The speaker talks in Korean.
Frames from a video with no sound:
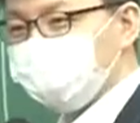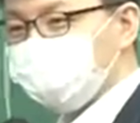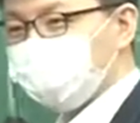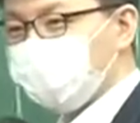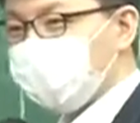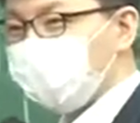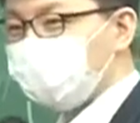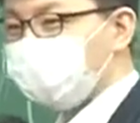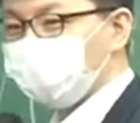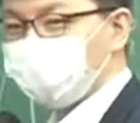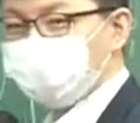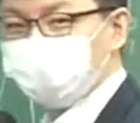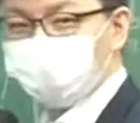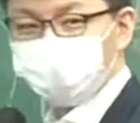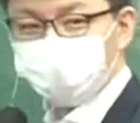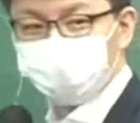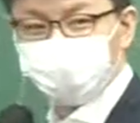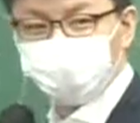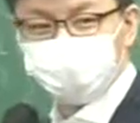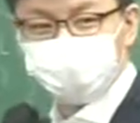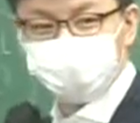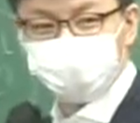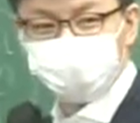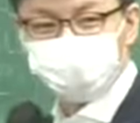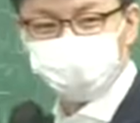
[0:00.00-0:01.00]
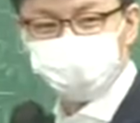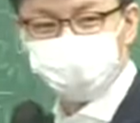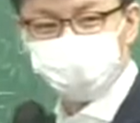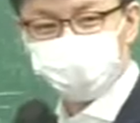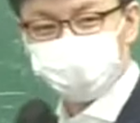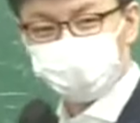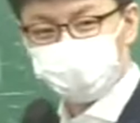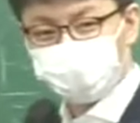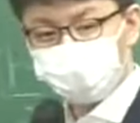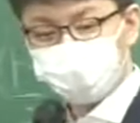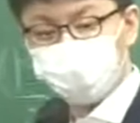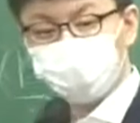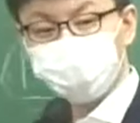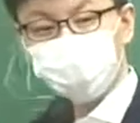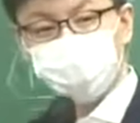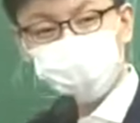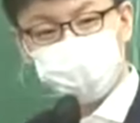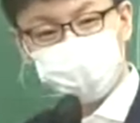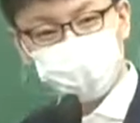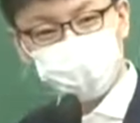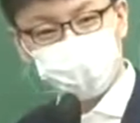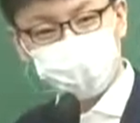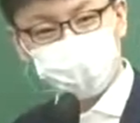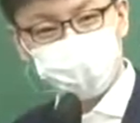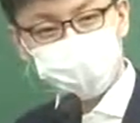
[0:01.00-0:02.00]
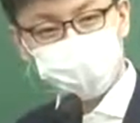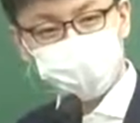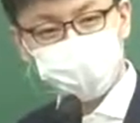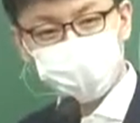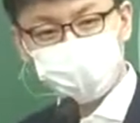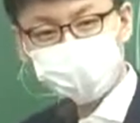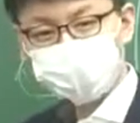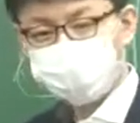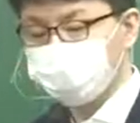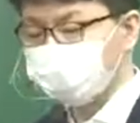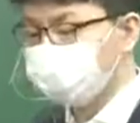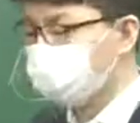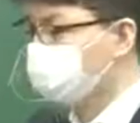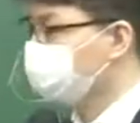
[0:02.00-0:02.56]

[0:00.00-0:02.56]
강론에서 조직이 빠져 어요